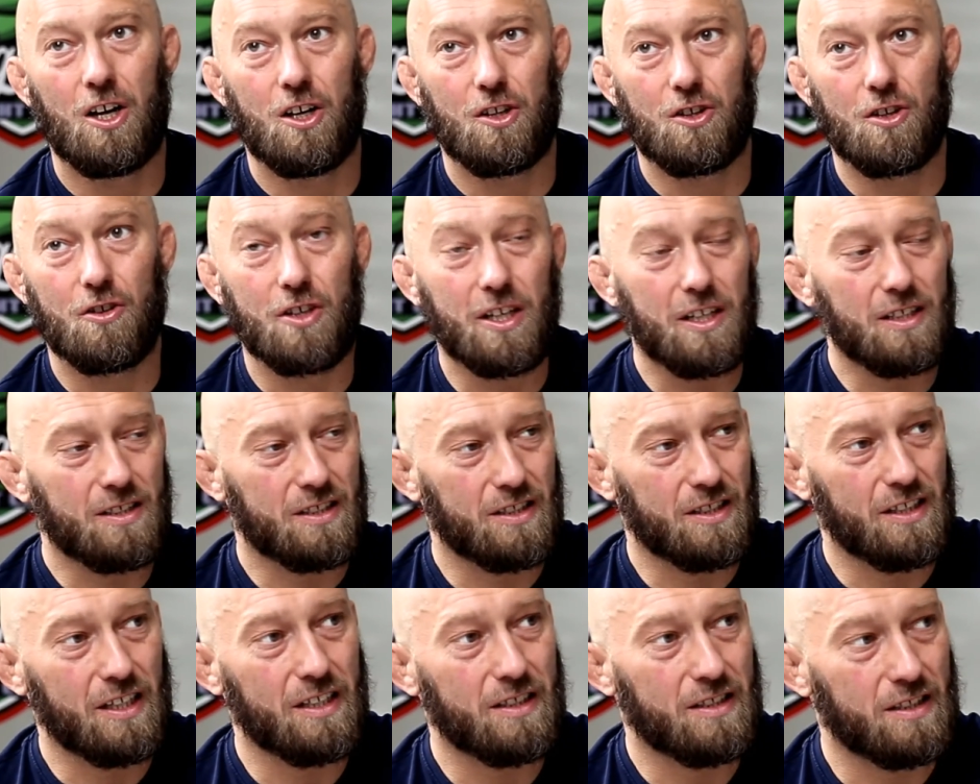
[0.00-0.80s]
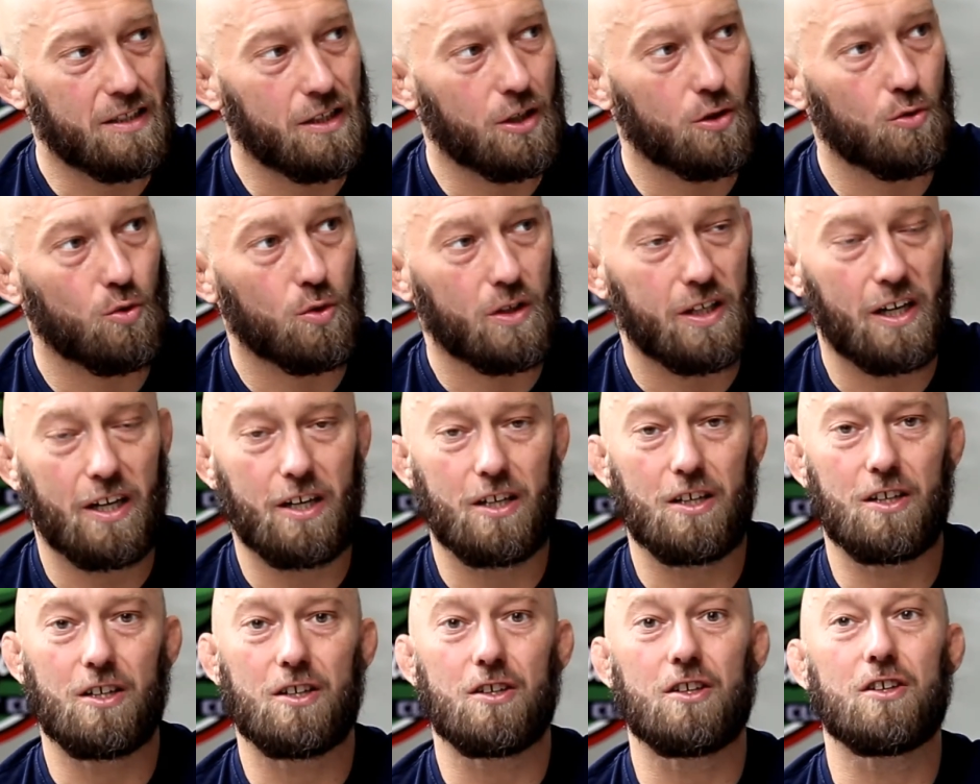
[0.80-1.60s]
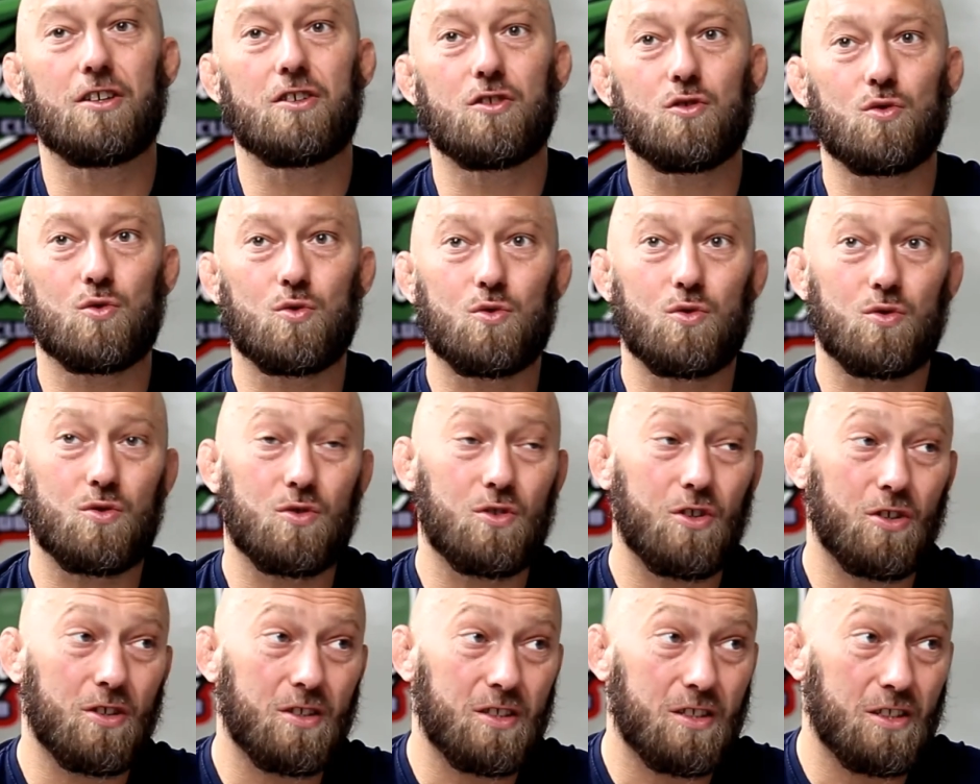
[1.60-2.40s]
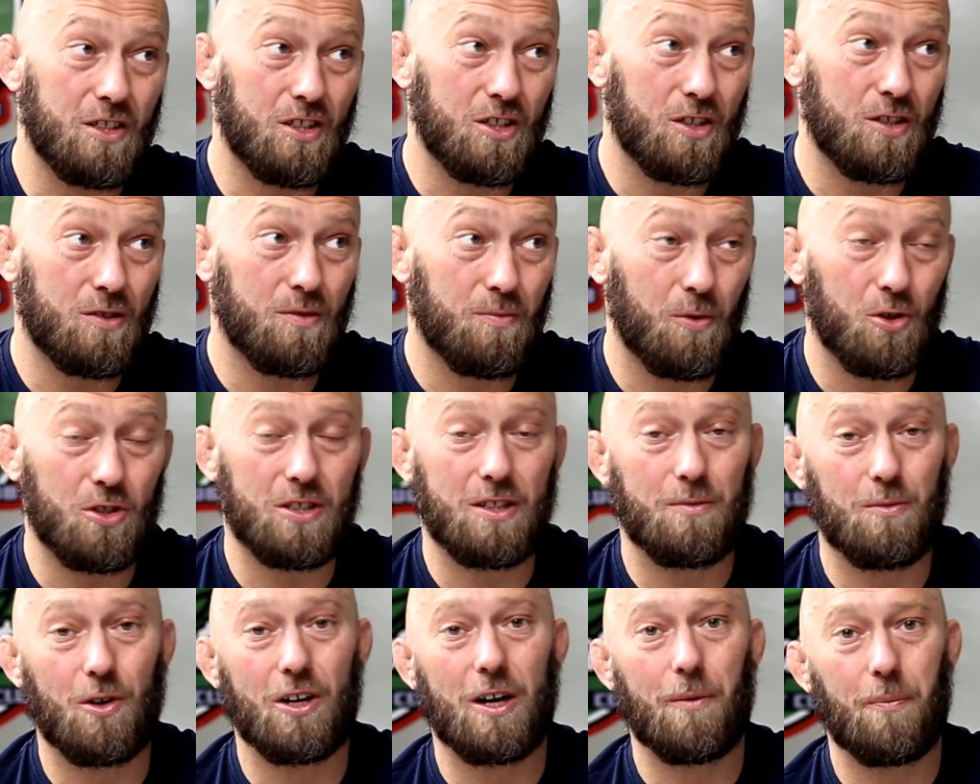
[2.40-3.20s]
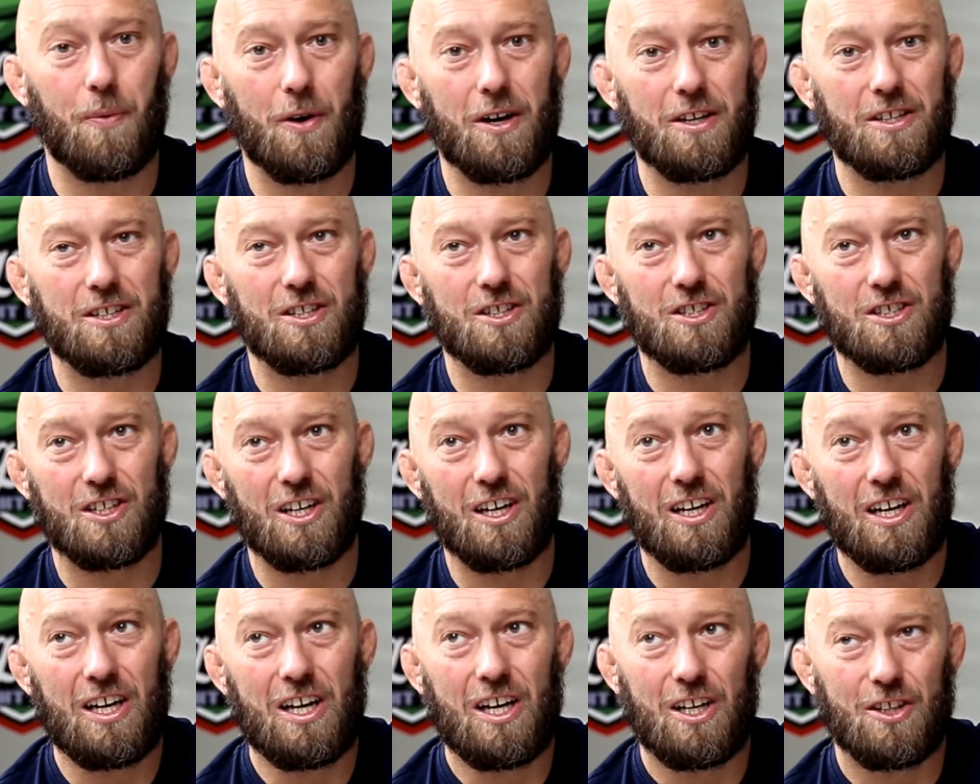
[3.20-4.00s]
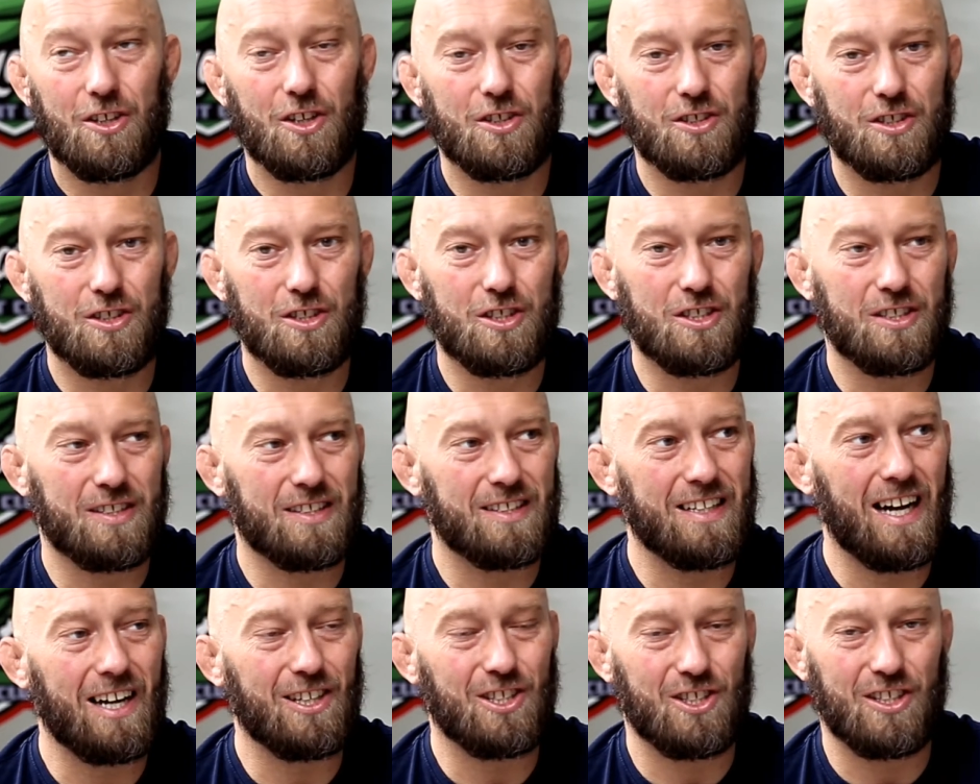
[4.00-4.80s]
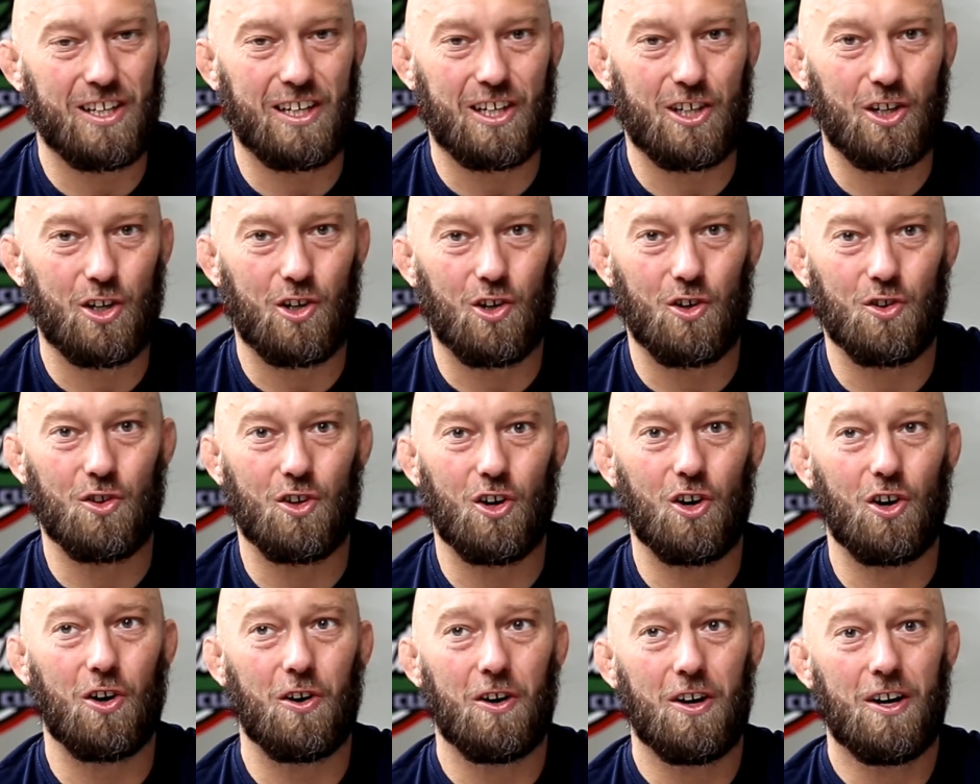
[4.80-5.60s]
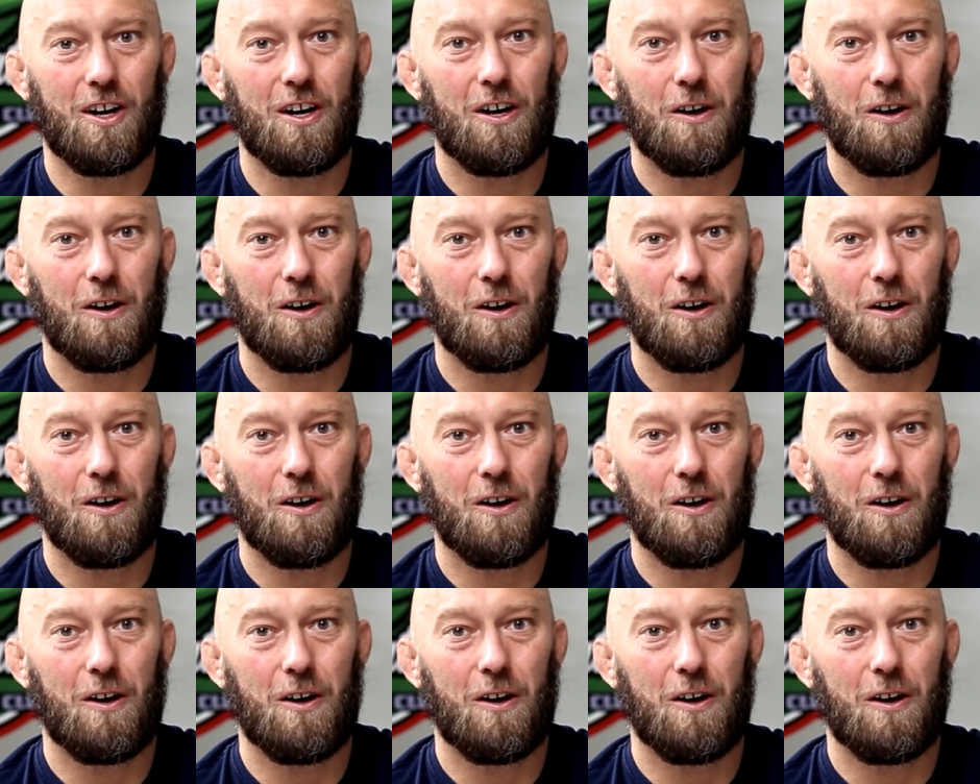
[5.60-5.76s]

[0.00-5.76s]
No jest, jest ich tutaj e, dosyć, można, mogę powiedzieć, że dosyć znaczne grono. E,